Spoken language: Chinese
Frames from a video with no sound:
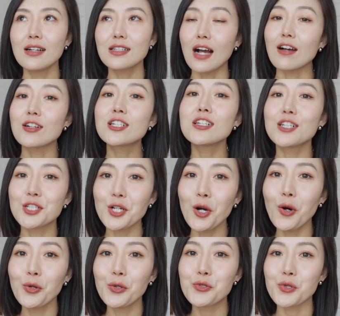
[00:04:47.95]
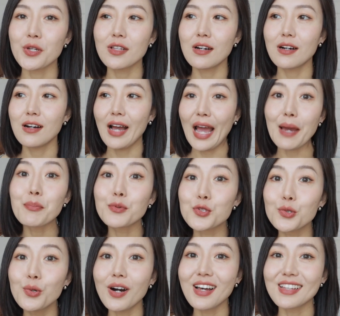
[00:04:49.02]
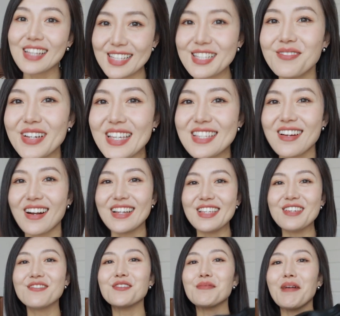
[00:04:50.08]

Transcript: 尝试了之后又觉得还不错的这么一件衣服，